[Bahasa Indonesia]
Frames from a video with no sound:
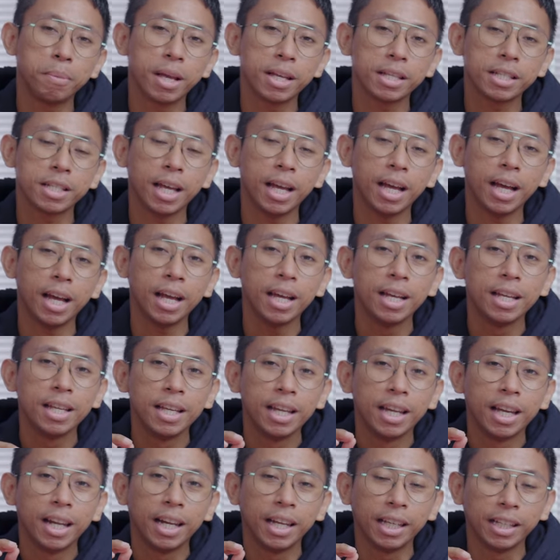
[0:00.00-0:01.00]
biasa
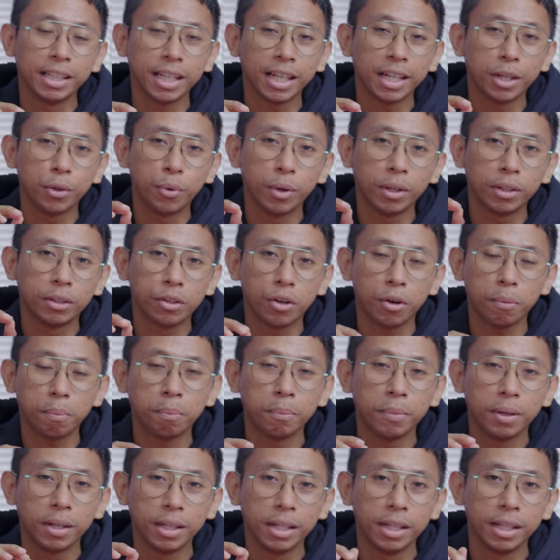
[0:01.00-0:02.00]
linknya gua drop
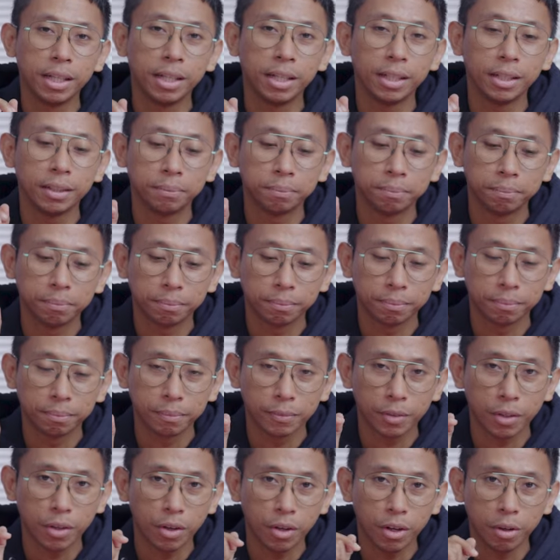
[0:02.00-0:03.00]
di
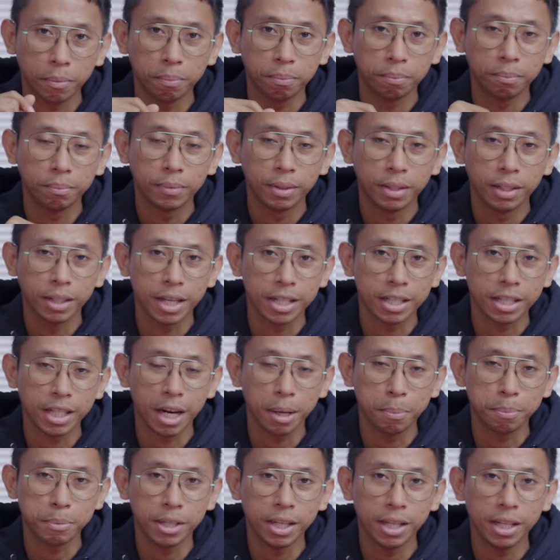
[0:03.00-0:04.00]
kolom
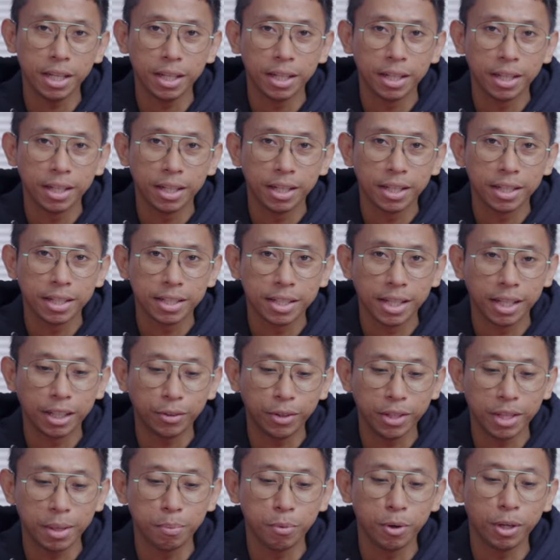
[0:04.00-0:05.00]
deskripsi.
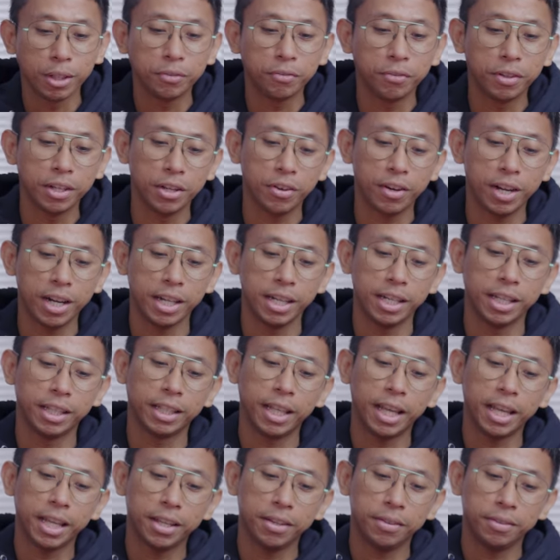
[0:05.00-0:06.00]
Segitu aja buat video kali ini.
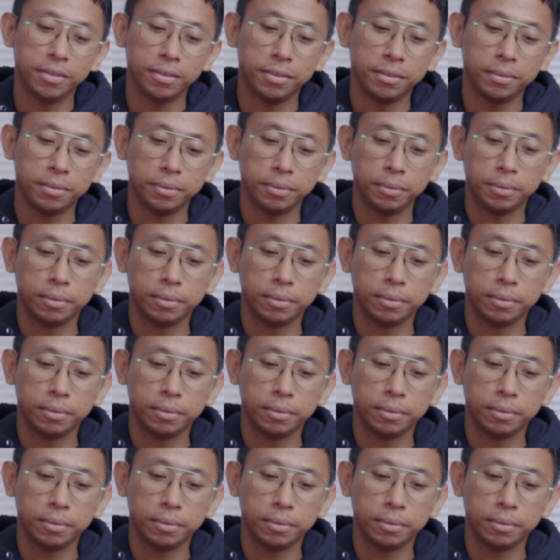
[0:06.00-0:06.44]
Thank you.